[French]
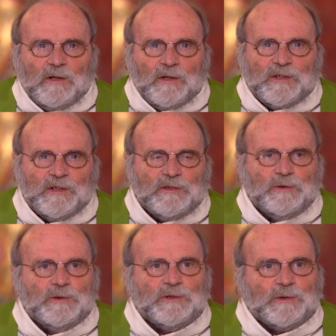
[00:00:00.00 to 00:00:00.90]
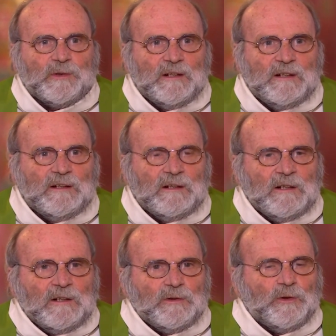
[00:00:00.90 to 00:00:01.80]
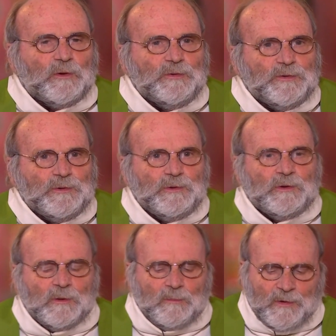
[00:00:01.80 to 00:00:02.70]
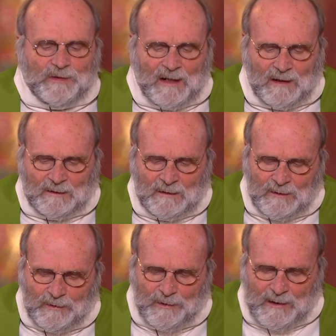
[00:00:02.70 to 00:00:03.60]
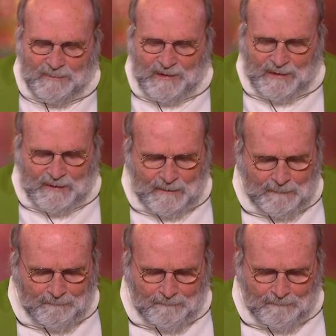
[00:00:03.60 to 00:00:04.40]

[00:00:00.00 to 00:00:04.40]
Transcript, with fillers: en cette journée de refus mondial de la misère.